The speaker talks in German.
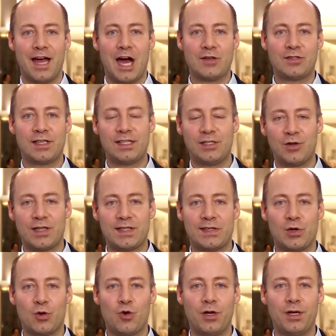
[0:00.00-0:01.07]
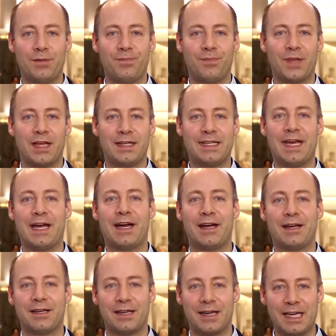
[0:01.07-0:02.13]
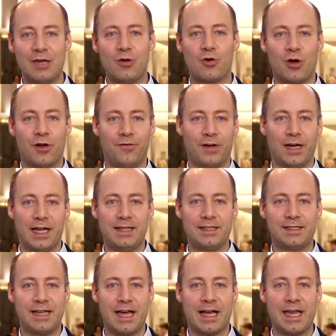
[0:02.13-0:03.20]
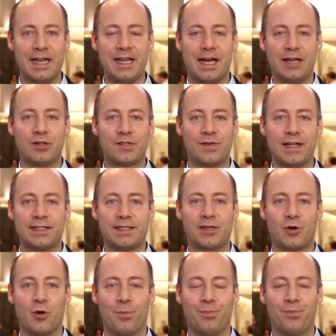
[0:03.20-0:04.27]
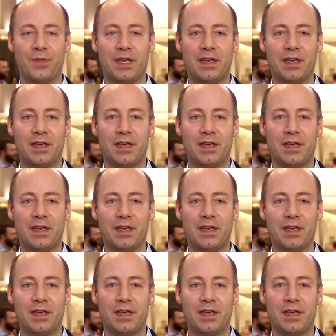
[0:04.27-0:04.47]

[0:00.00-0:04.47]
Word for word: aus der Situation der Rio-Konferenz, der Agenda 21-Gruppen.